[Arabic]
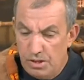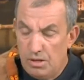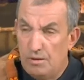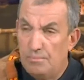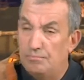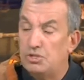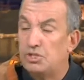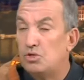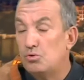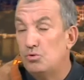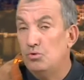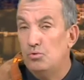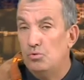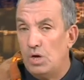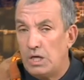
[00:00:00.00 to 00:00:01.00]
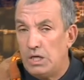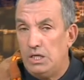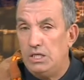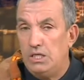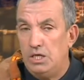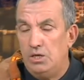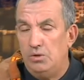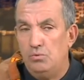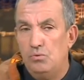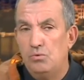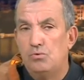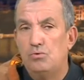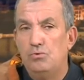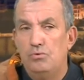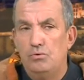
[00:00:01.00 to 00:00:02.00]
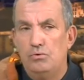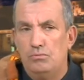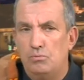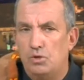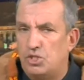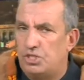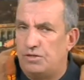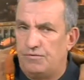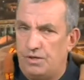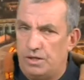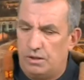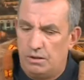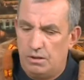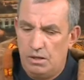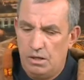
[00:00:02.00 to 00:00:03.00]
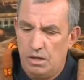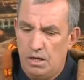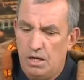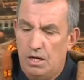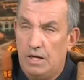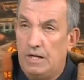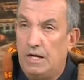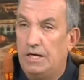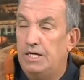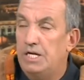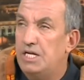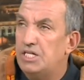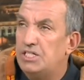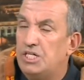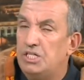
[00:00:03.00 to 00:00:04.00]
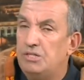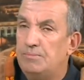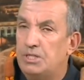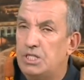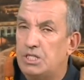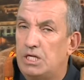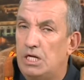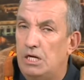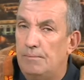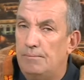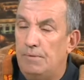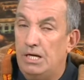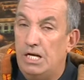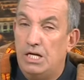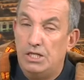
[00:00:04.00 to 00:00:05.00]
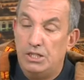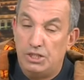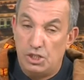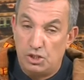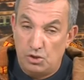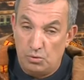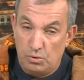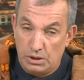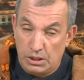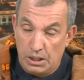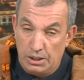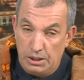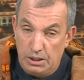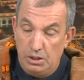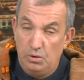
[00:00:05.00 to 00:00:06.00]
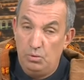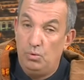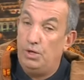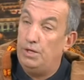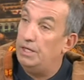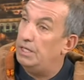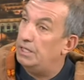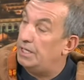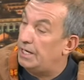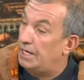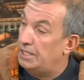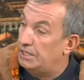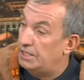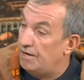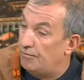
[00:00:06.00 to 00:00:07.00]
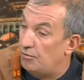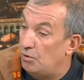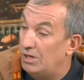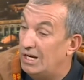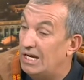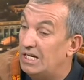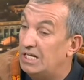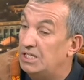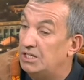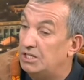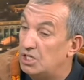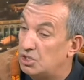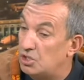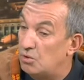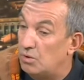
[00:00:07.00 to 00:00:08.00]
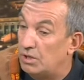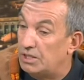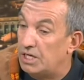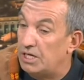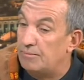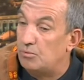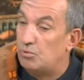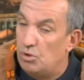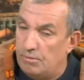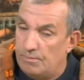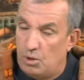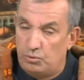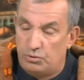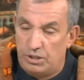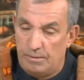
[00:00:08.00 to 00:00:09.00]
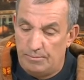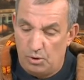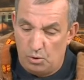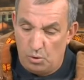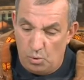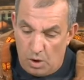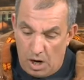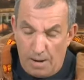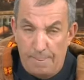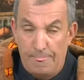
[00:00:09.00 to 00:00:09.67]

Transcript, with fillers: باش نكونوا واقعيين ونكونوا منصفين يعني الناس عندما تتكلم على الانتاج الوطني وحنا رانا ندافعوا على الانتاج الوطني بكل ما اوتينا من قوه